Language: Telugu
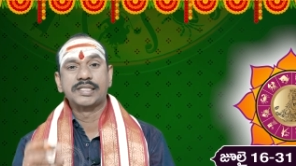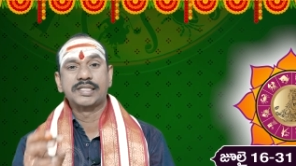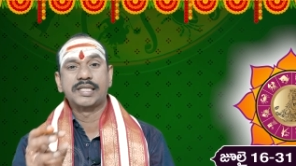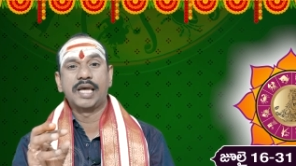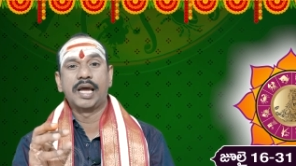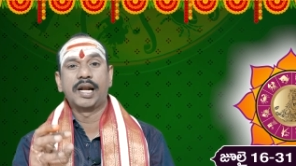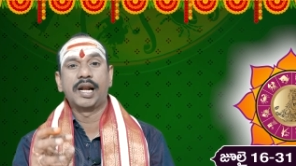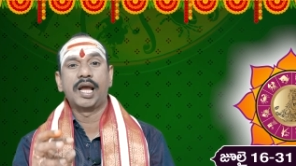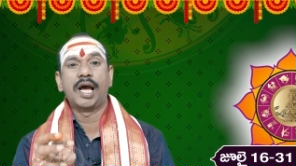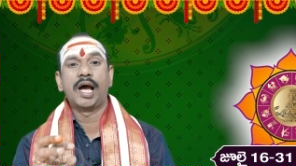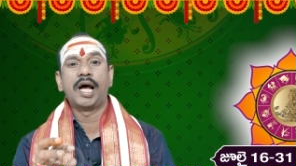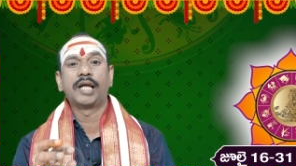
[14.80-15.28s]

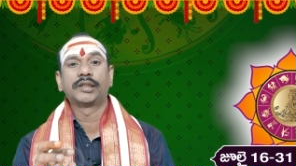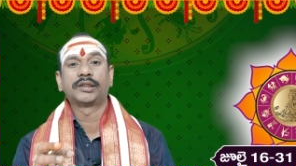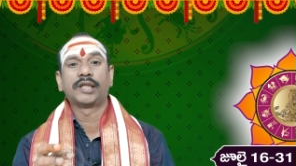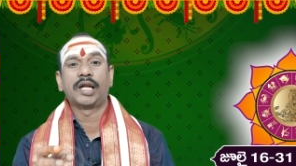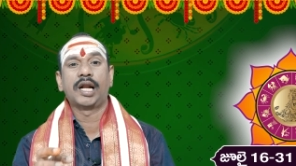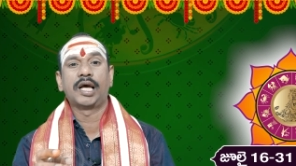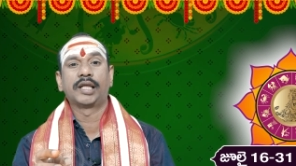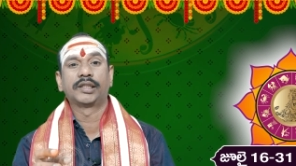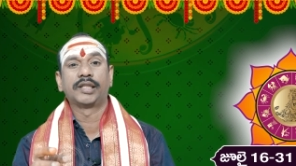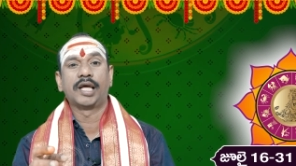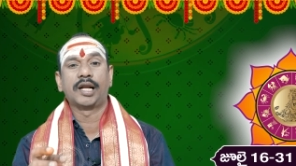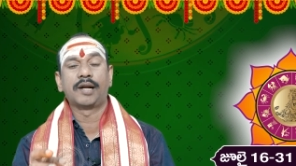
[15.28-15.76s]

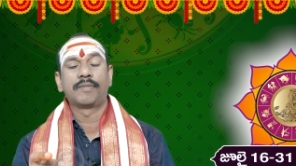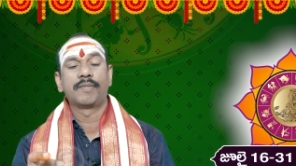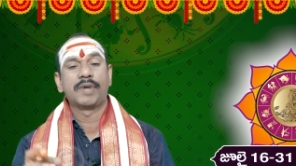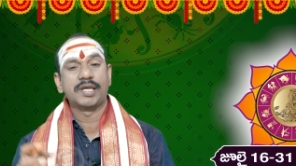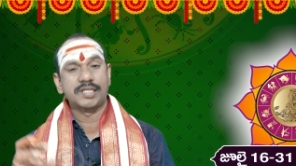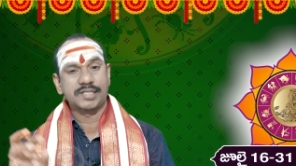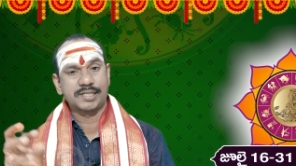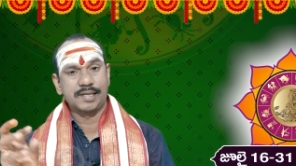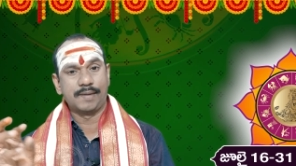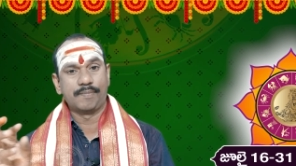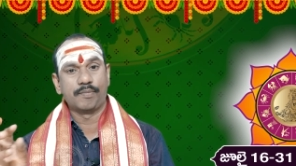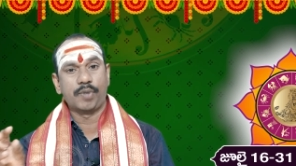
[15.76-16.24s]
సనాతన ధర్మ
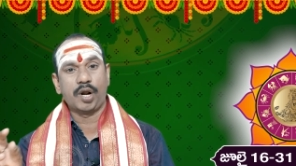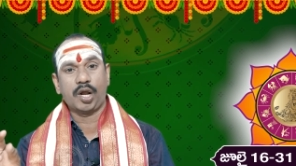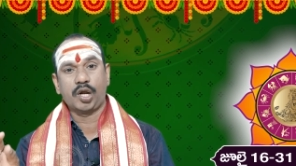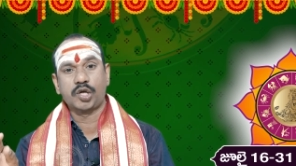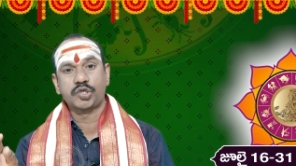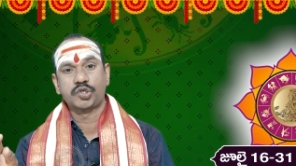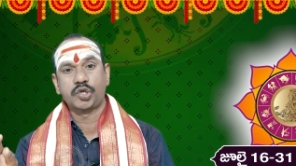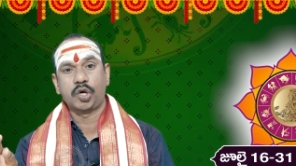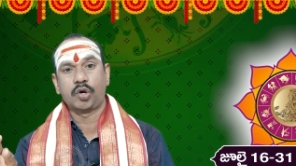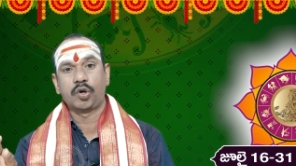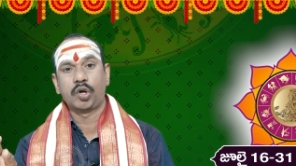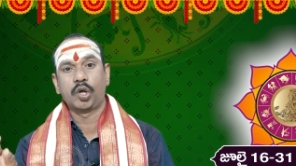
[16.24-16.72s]

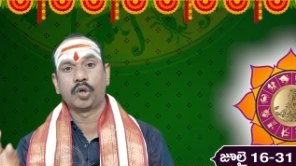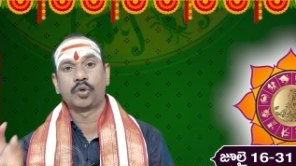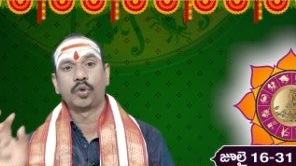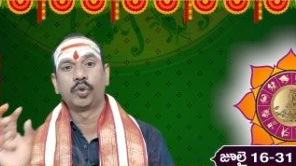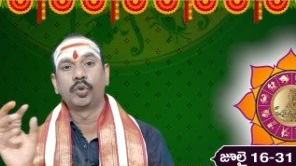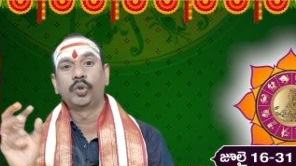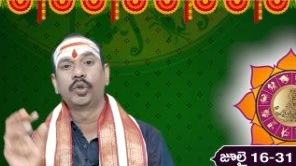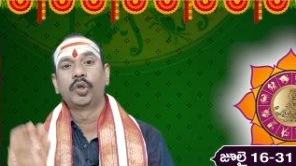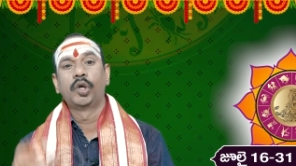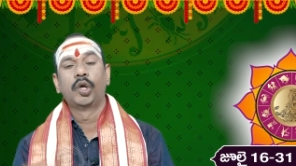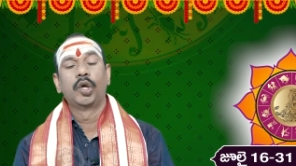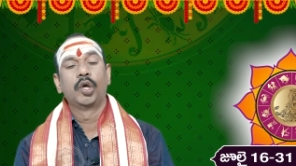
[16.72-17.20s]

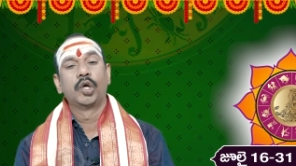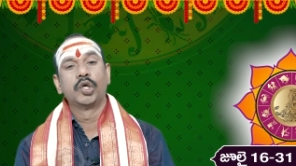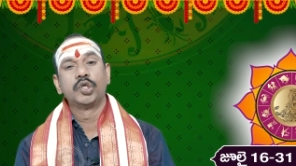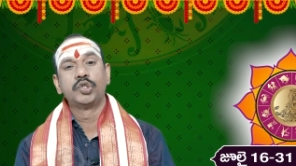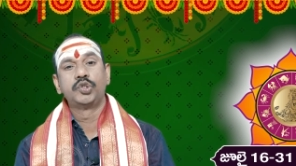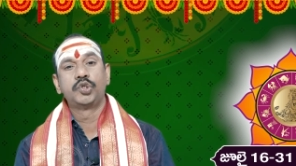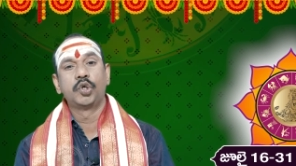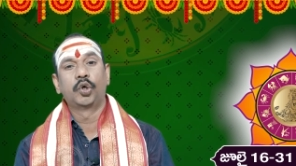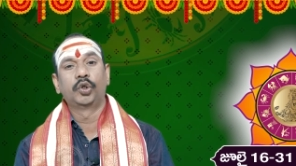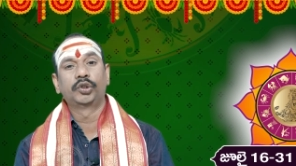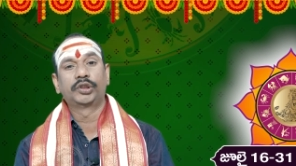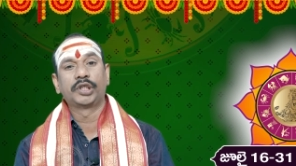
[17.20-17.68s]
సంరక్షకులకు
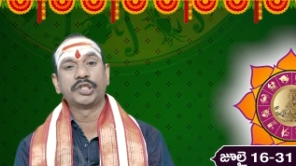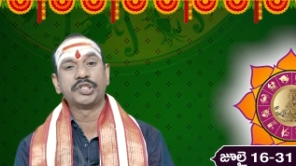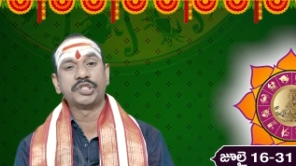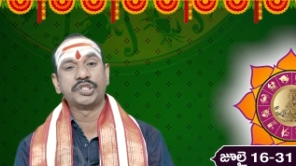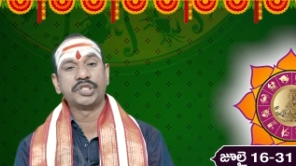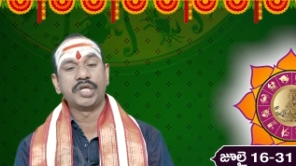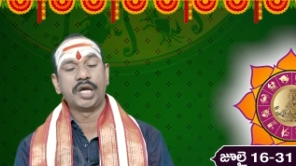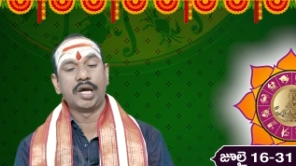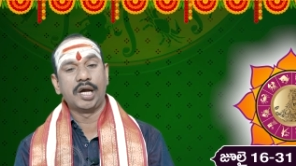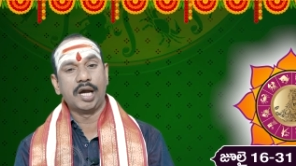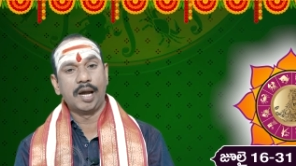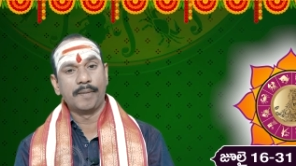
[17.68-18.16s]

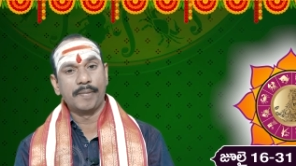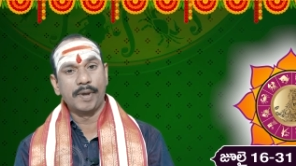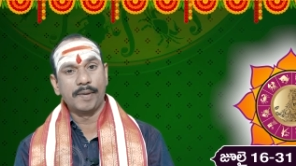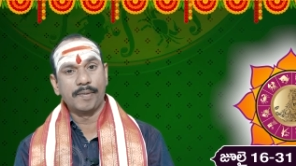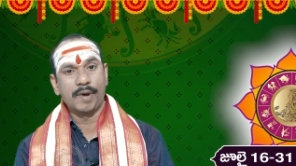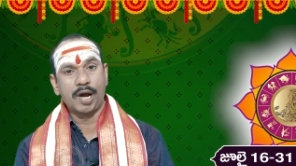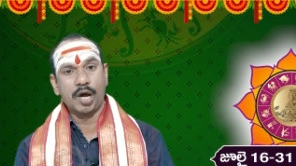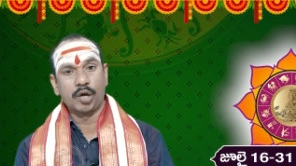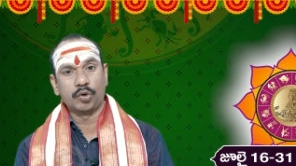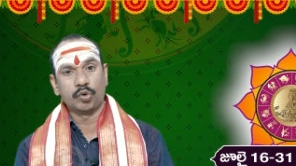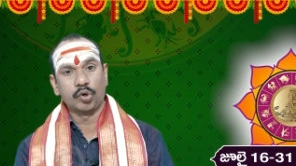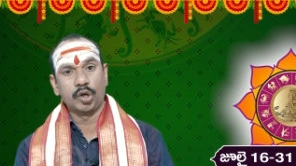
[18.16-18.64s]
జ్యోతిష్య
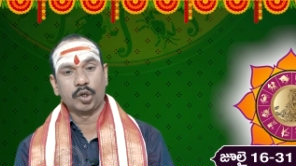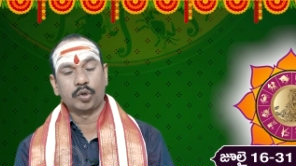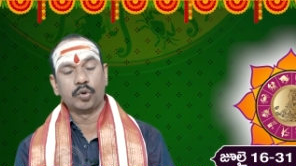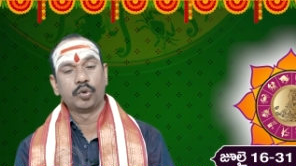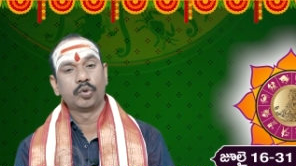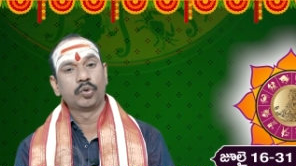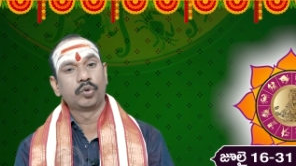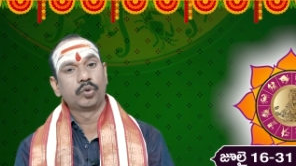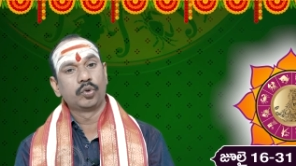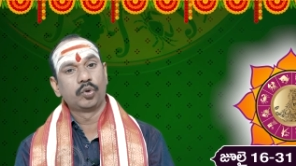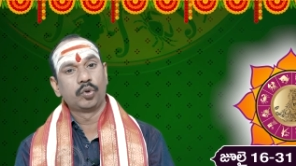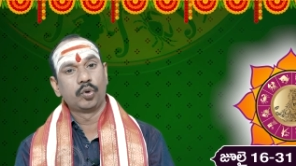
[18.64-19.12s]

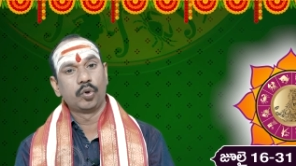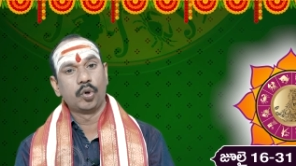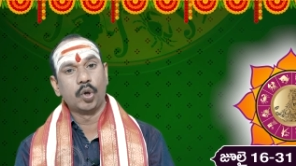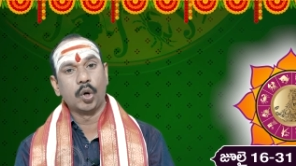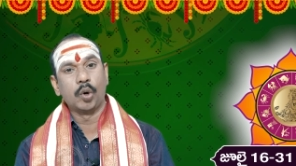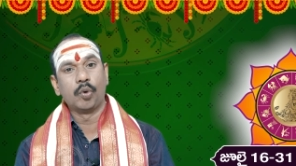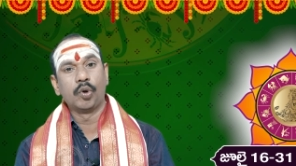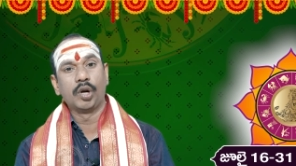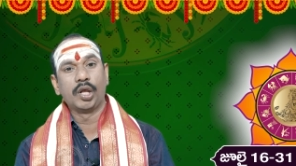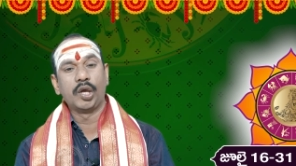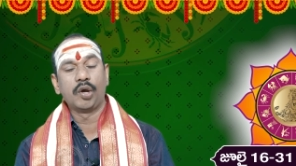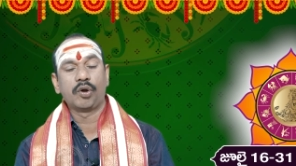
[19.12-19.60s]
అభిమానులకు
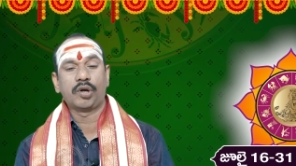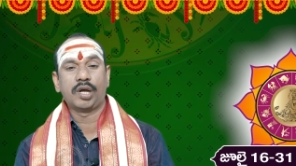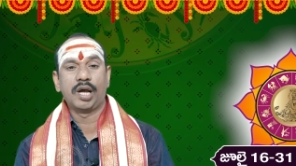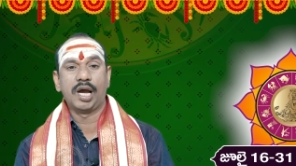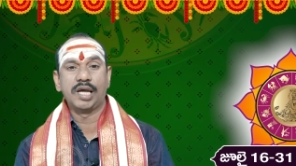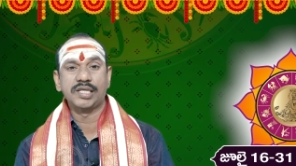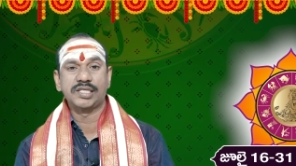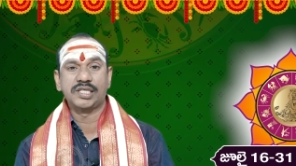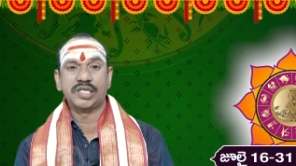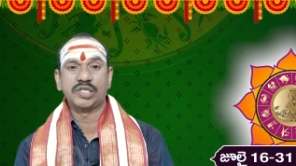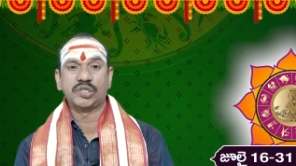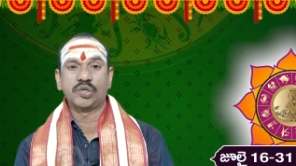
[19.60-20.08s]
గురువుల యొక్క
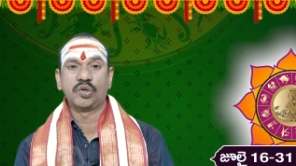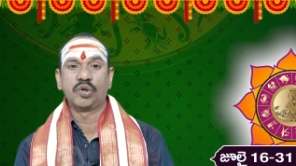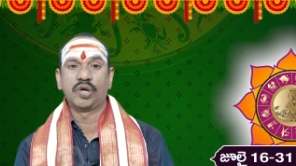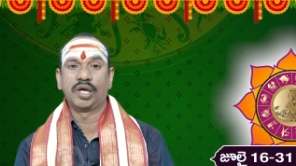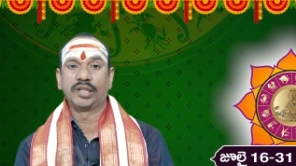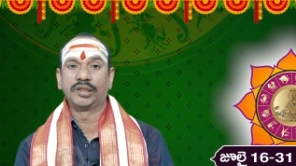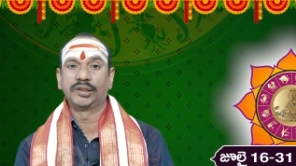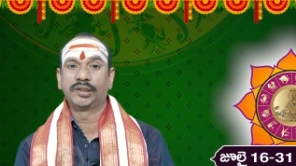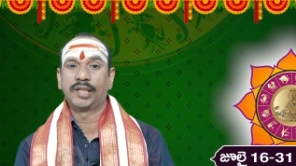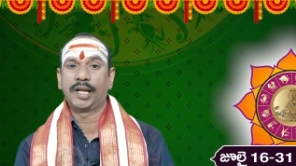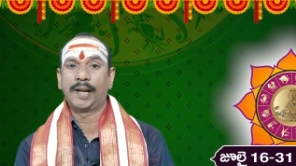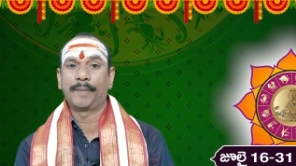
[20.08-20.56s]
ఆశీస్సులు
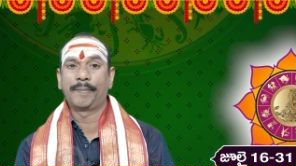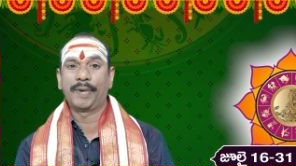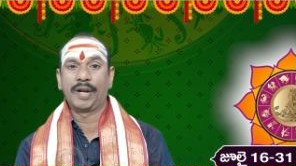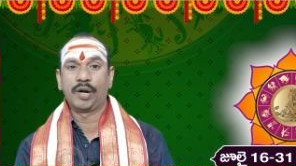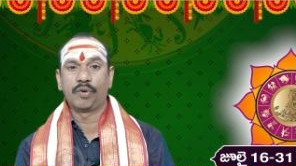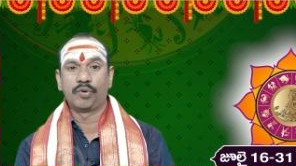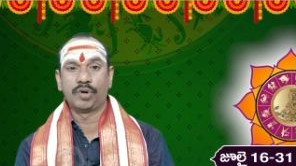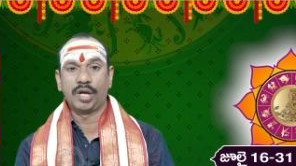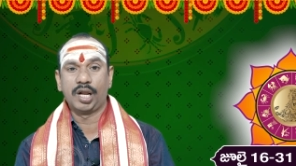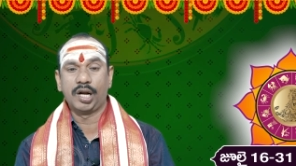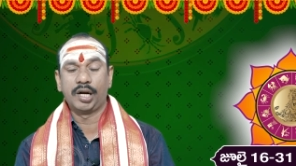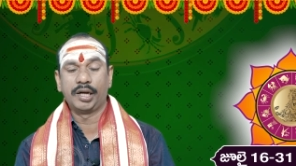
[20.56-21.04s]

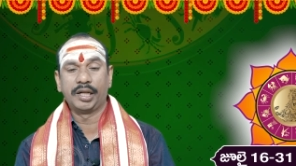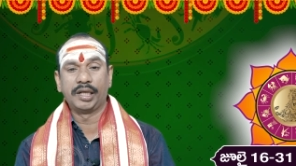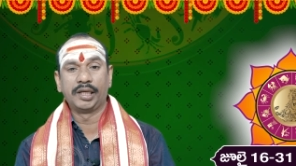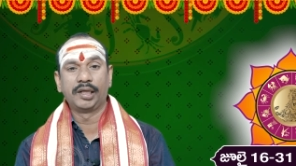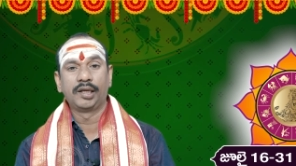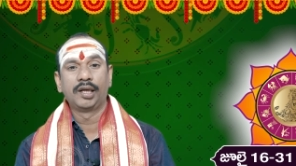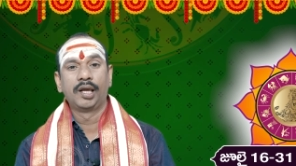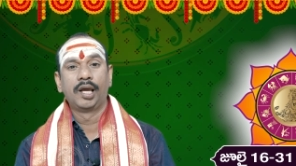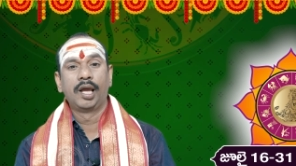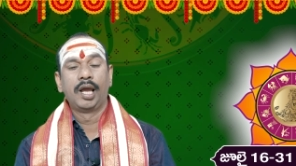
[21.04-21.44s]
అందరిపైన ఉండాలని